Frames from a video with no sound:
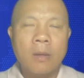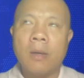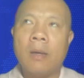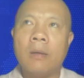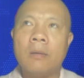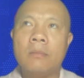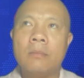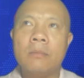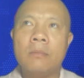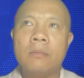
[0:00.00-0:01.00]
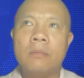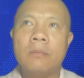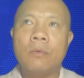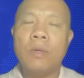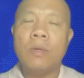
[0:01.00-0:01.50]
uh,
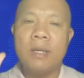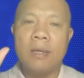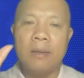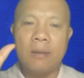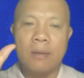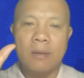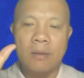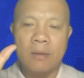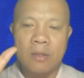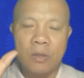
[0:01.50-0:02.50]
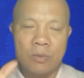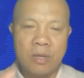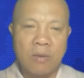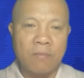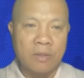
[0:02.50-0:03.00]
quy trình chiều
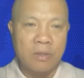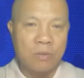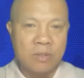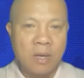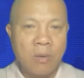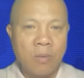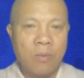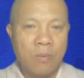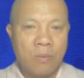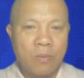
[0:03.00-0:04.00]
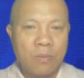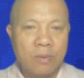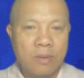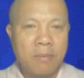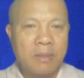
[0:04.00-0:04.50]
rộng và chiều sâu
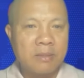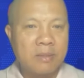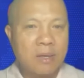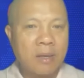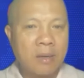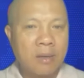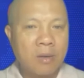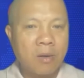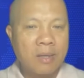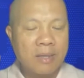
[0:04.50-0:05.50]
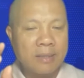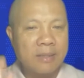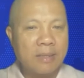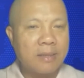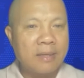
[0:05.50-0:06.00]
thì mình sẽ có cái danh
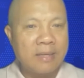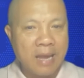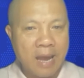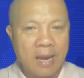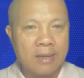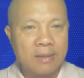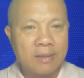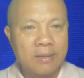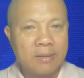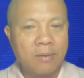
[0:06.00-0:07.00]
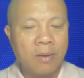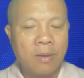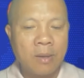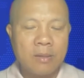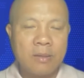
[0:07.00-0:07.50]
sách rất là dài, đúng không?
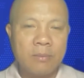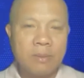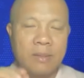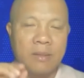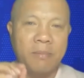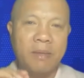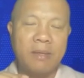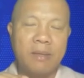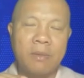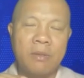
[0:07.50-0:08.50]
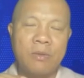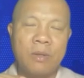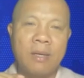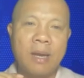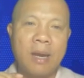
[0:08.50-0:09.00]
Giống như từ mình là mình
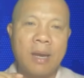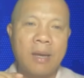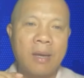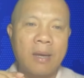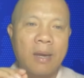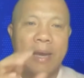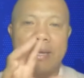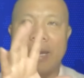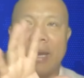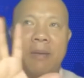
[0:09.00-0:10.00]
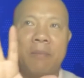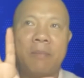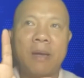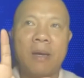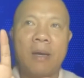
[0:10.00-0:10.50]
truy ra anh em nè,